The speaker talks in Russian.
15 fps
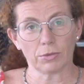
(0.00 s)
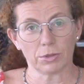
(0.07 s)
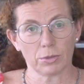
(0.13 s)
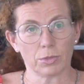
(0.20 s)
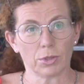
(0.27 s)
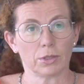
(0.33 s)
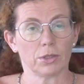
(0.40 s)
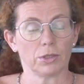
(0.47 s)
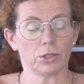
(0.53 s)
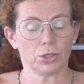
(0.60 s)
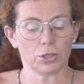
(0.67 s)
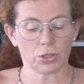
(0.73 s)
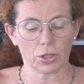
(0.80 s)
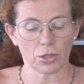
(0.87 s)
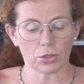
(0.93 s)
а в
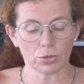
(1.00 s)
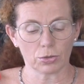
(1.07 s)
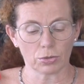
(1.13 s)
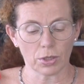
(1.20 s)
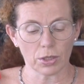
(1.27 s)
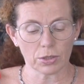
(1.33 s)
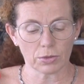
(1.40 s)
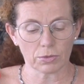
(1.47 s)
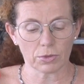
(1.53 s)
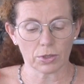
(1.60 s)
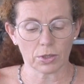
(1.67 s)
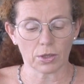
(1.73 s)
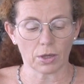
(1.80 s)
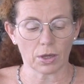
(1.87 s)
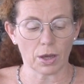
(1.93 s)
демократических
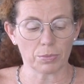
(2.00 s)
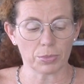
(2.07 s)
государствах а,